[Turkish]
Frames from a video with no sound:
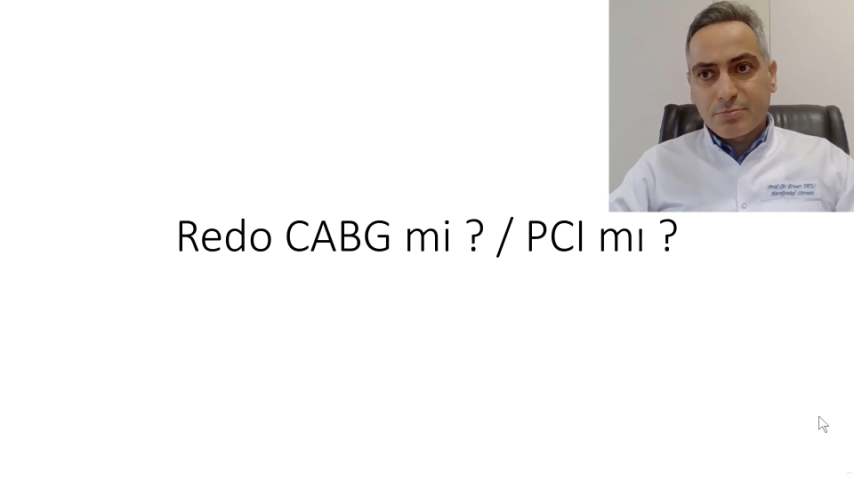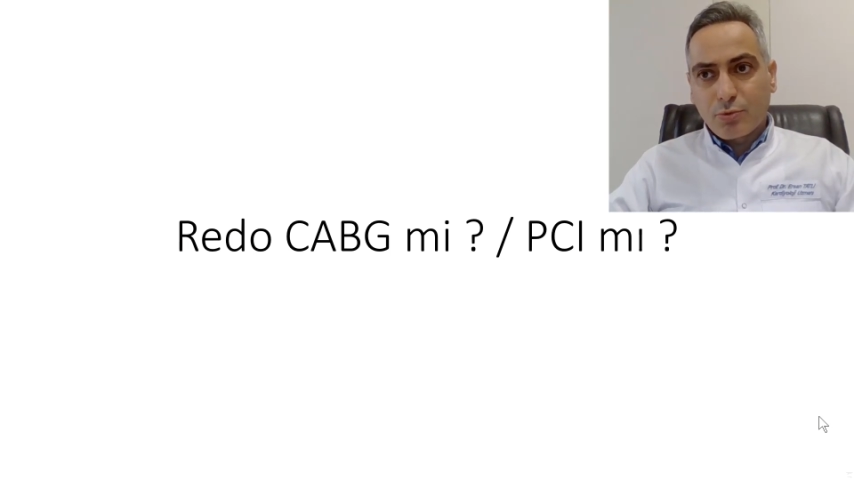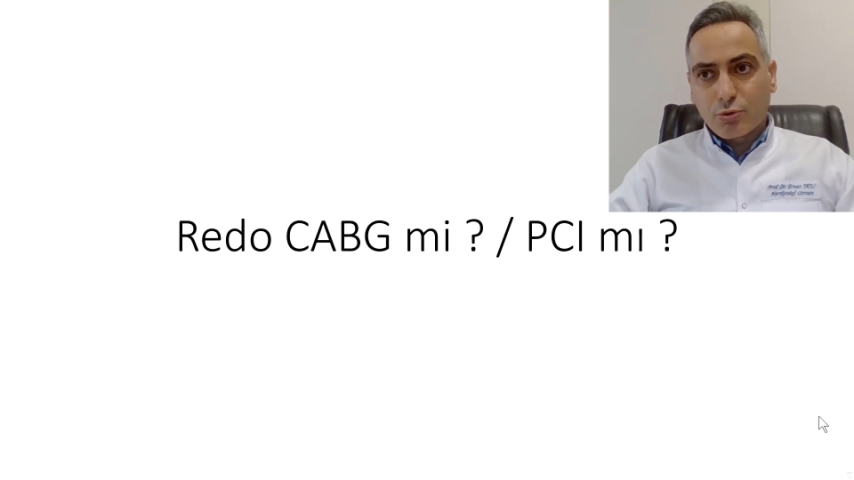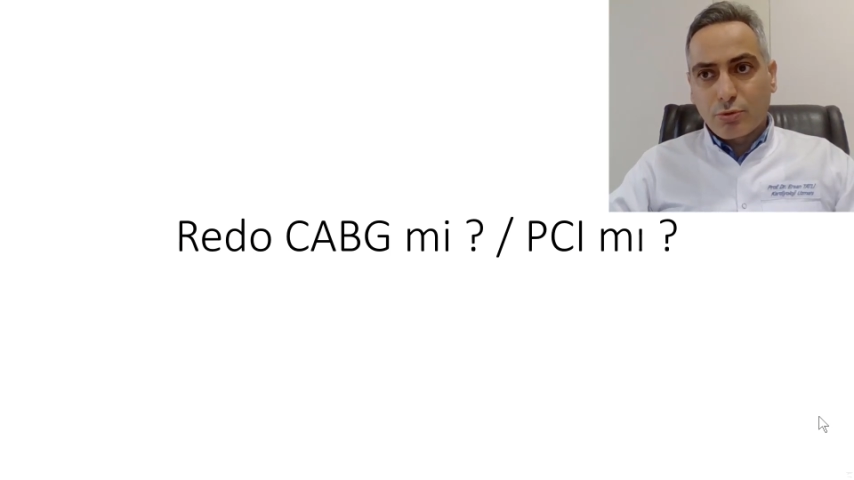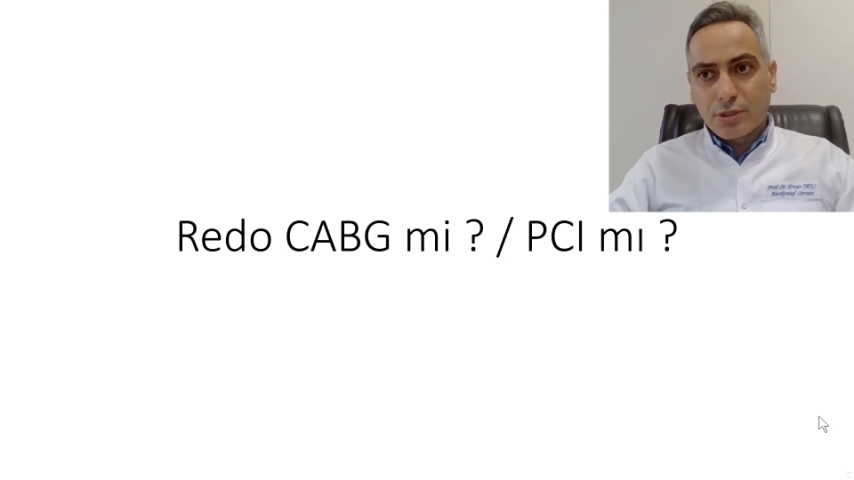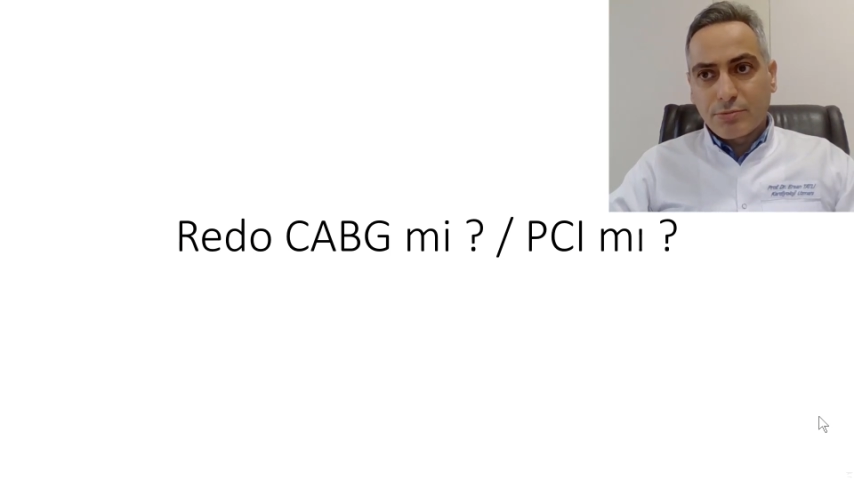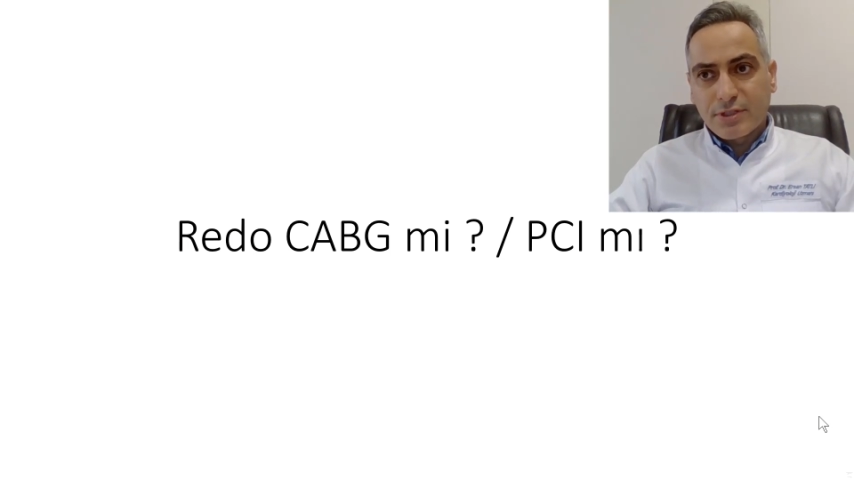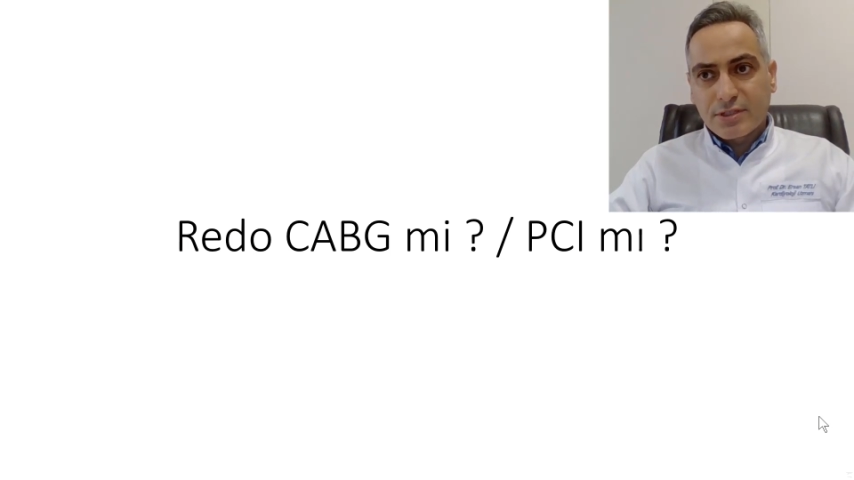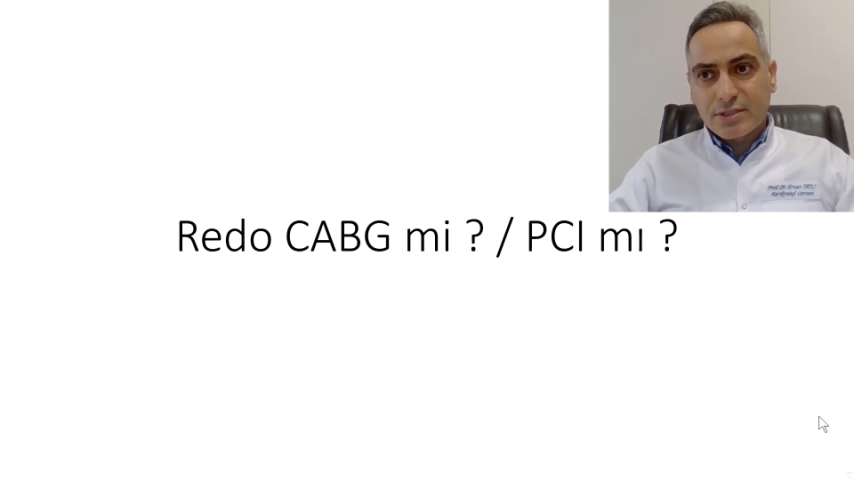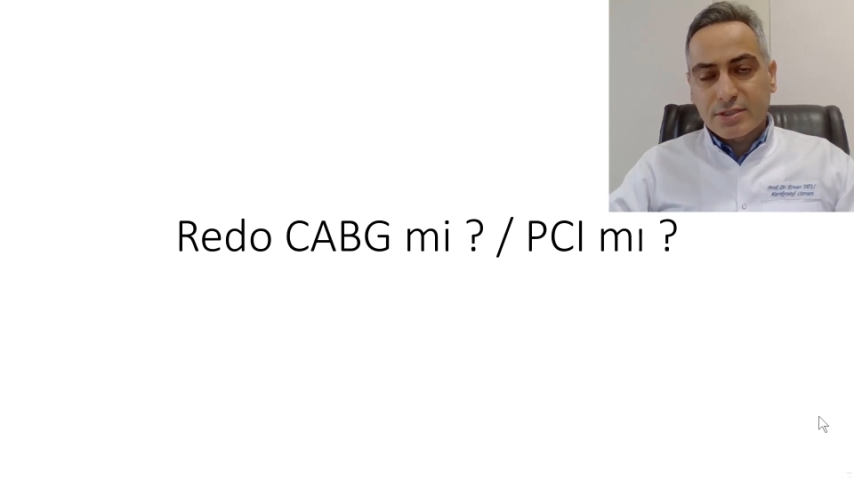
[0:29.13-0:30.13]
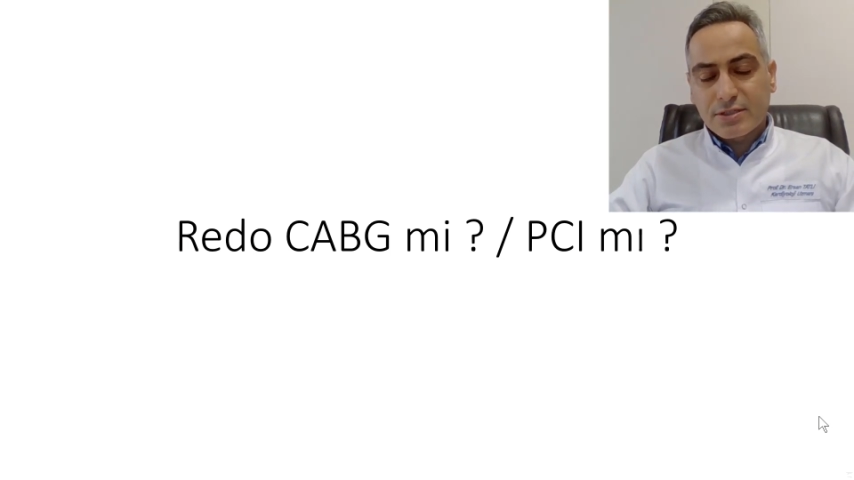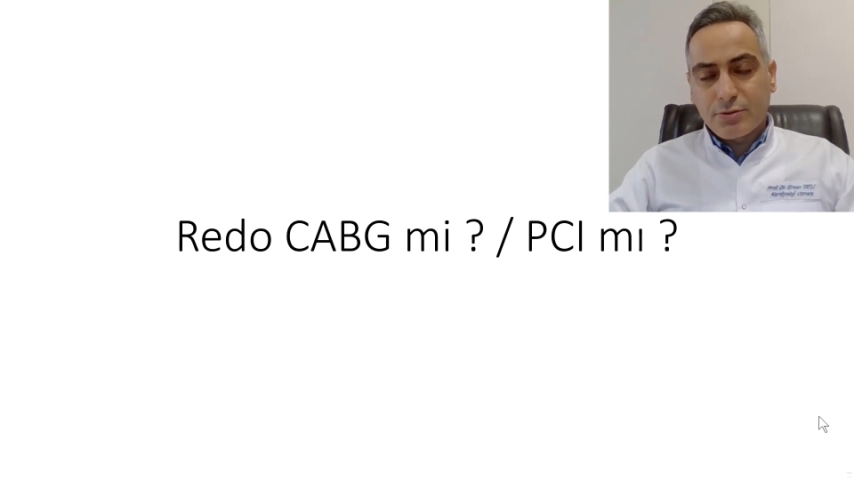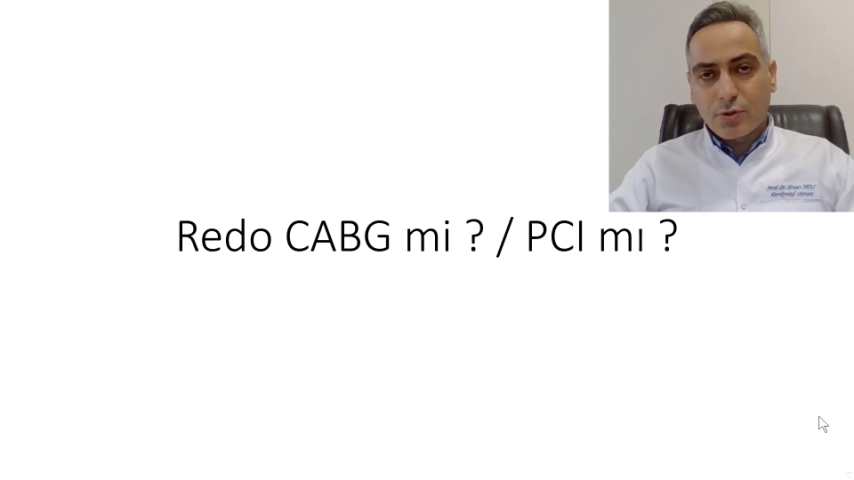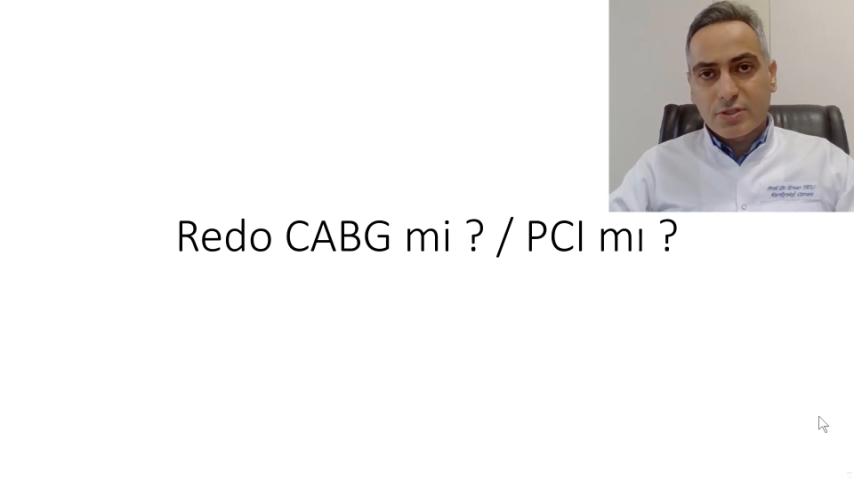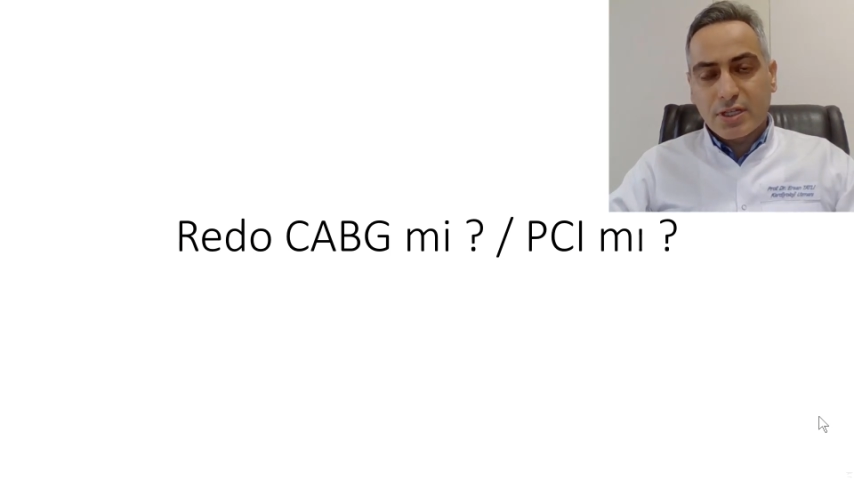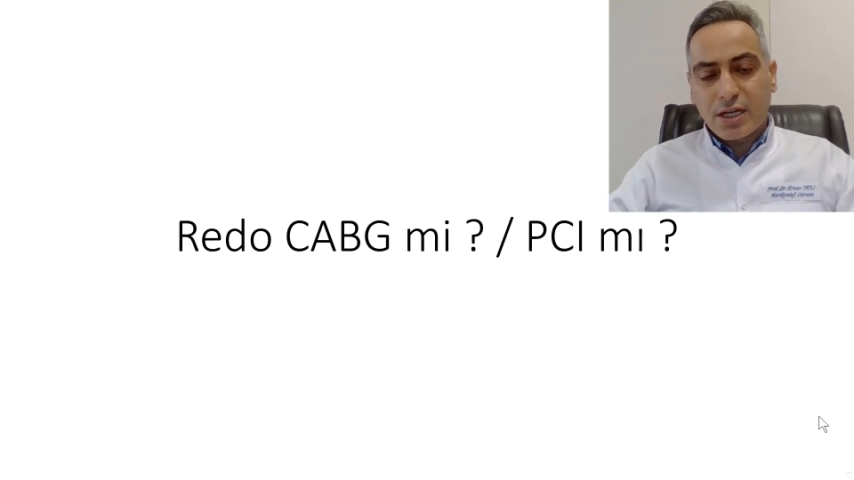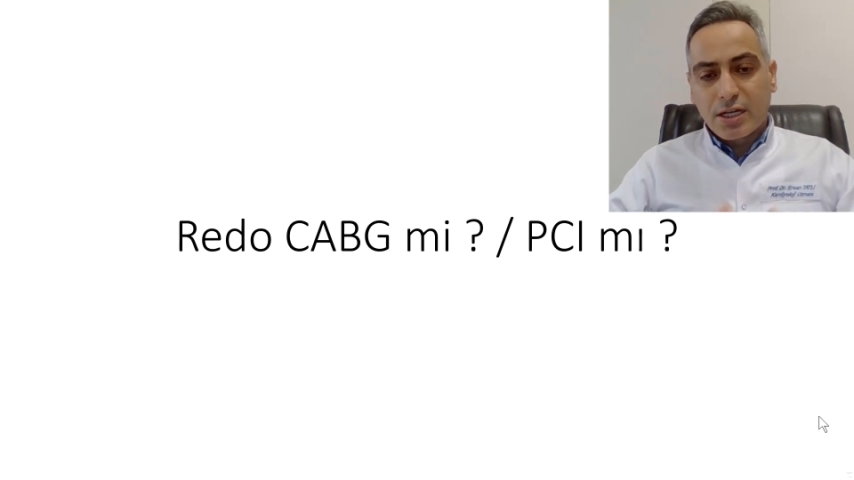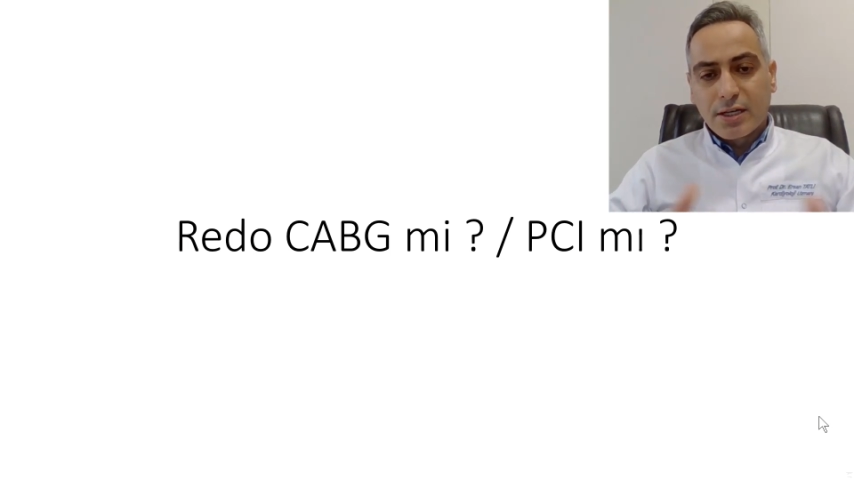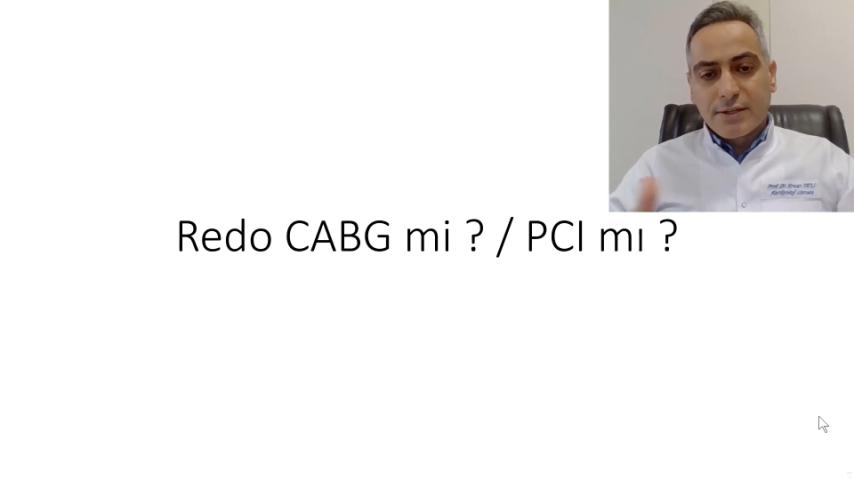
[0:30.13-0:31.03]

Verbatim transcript: mı olmalı mıyız yoksa